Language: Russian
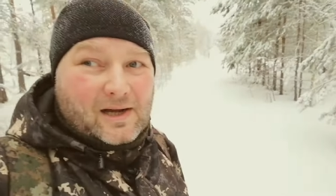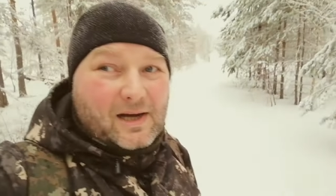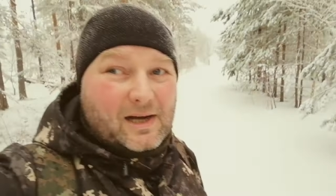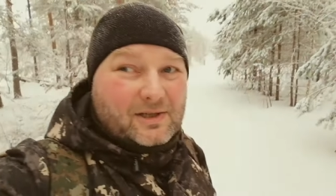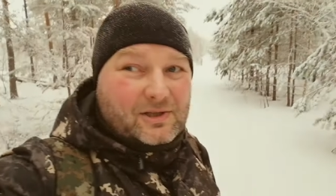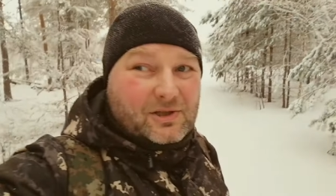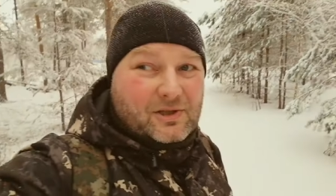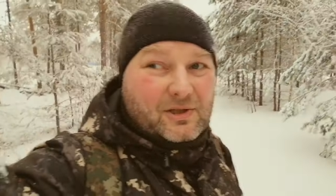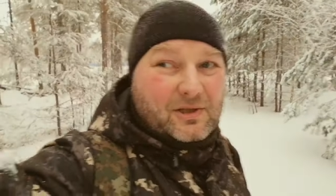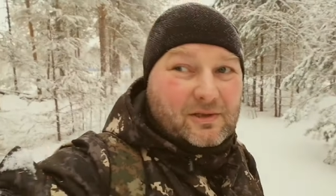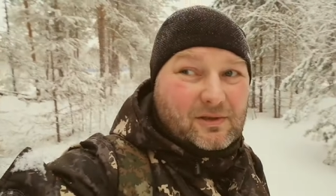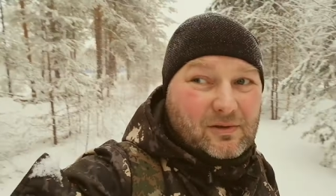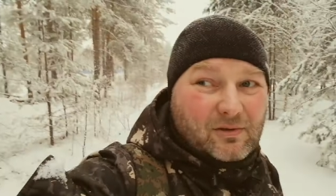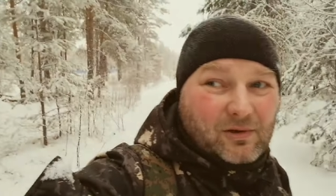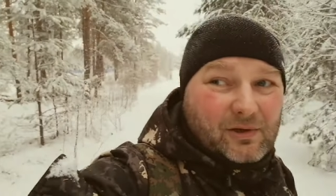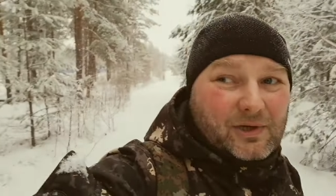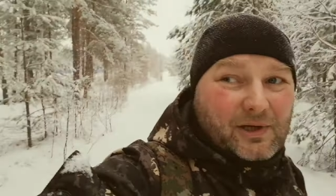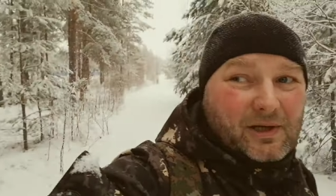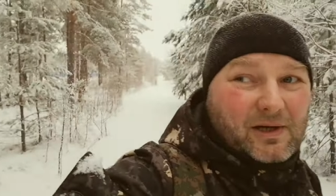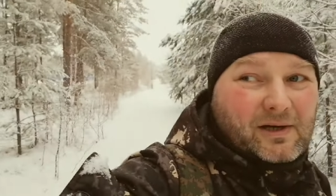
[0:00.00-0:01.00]

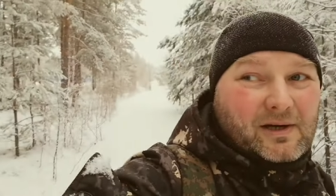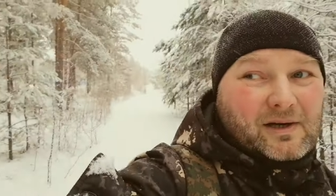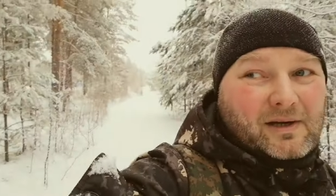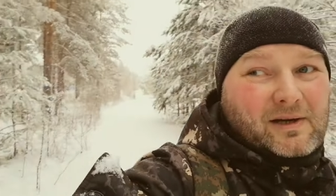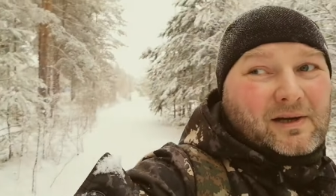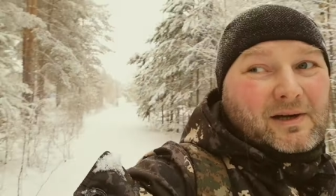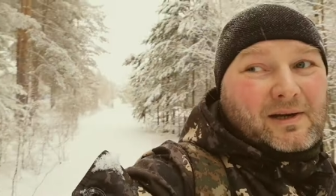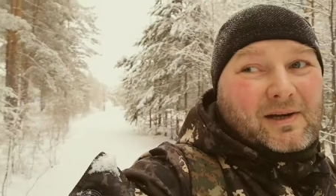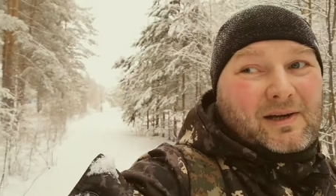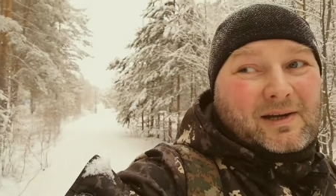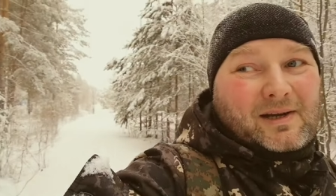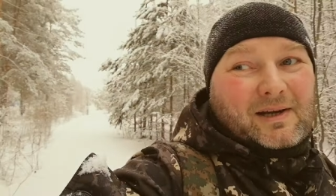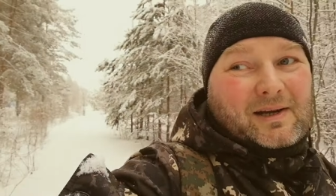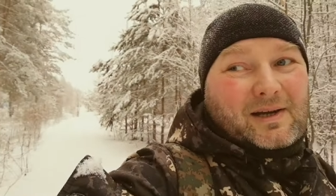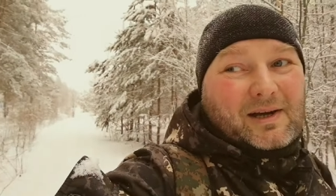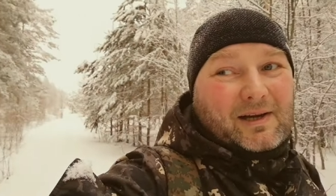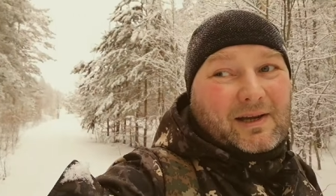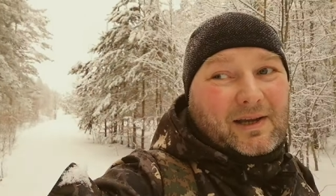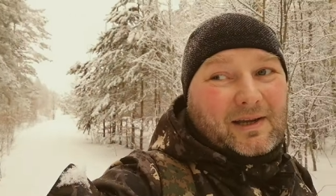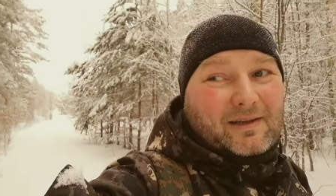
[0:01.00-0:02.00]
очередной,
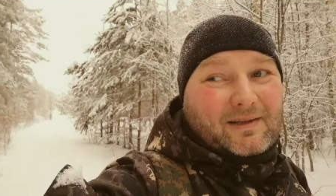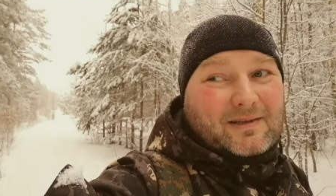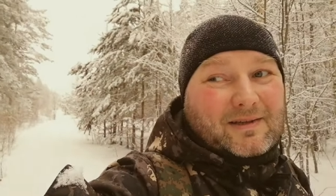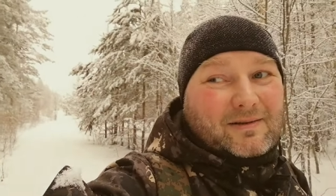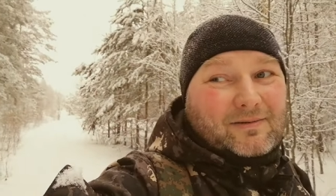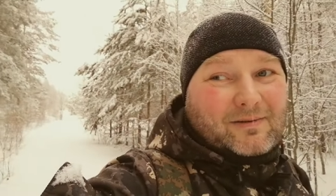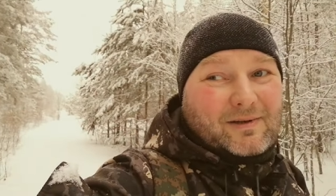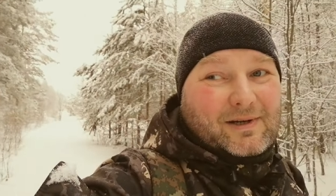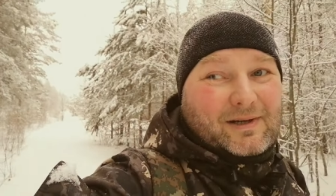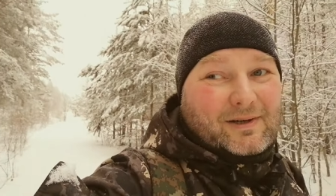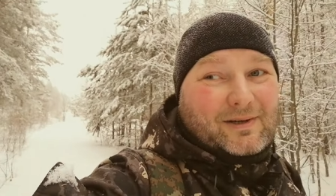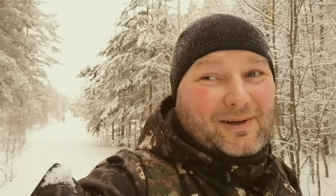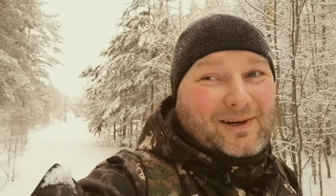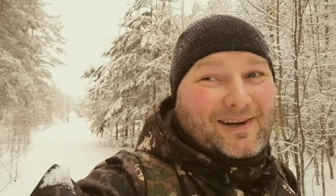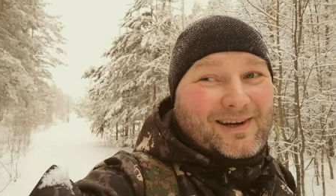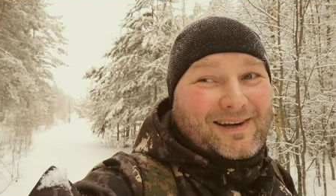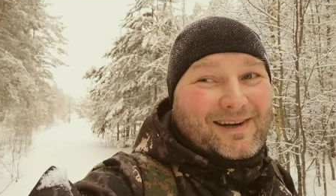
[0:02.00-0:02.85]
как я называю,